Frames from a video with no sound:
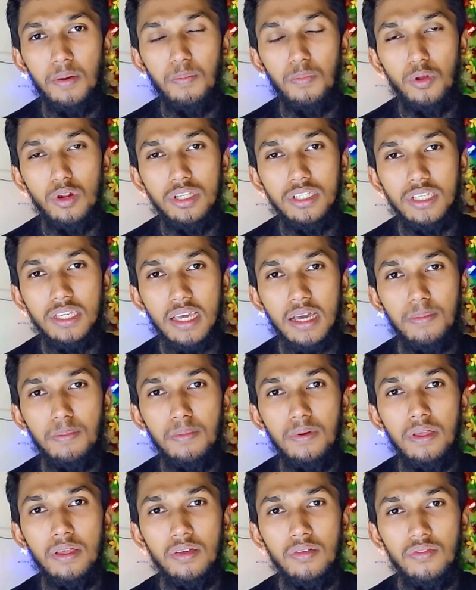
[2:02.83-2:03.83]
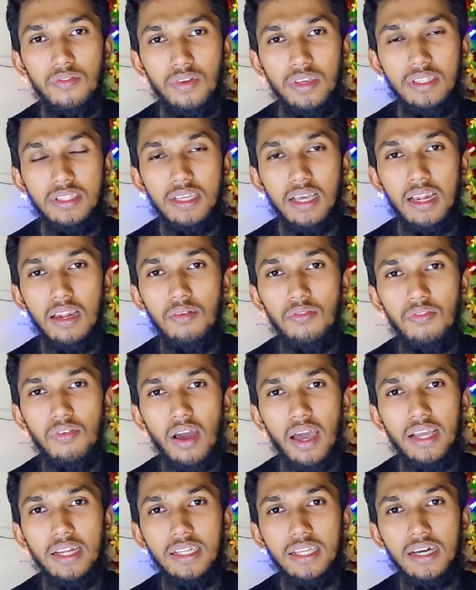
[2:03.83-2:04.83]
পুলিশ ক্যাপ ফিজেল
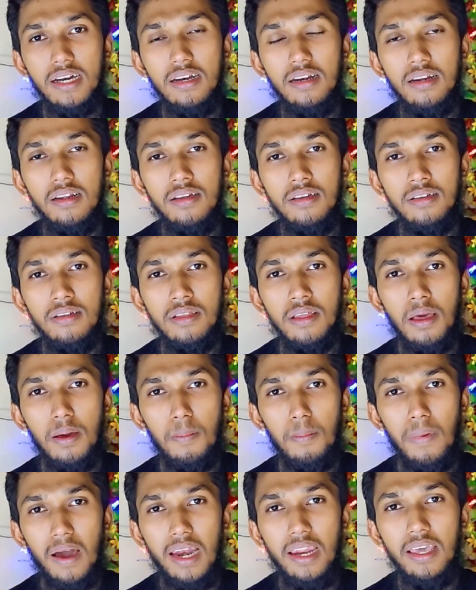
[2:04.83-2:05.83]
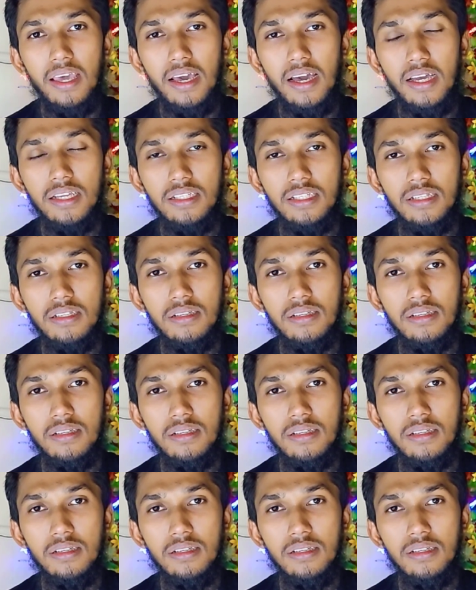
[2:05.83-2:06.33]
ফাইটার বালিহাঁস